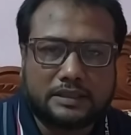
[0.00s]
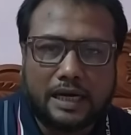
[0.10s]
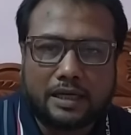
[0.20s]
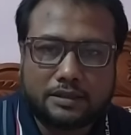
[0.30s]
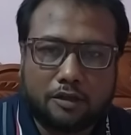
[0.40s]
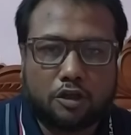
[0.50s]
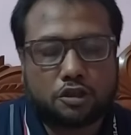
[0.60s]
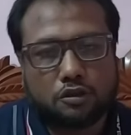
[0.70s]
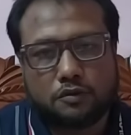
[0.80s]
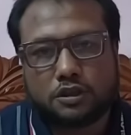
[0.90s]
দাগ
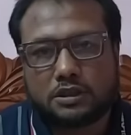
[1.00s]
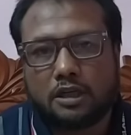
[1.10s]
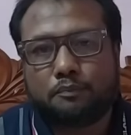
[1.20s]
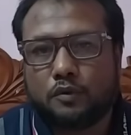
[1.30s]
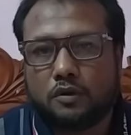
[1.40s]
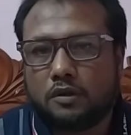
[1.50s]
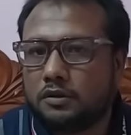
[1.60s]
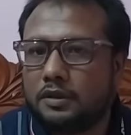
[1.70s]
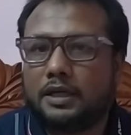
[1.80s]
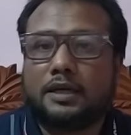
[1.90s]
দেওয়ার সমস্যা
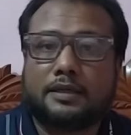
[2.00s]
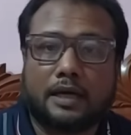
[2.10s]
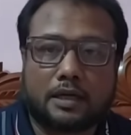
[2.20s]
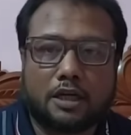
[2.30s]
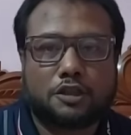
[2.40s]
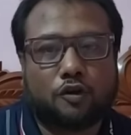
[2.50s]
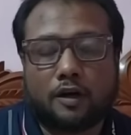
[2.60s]
প্রণোদনার টাকা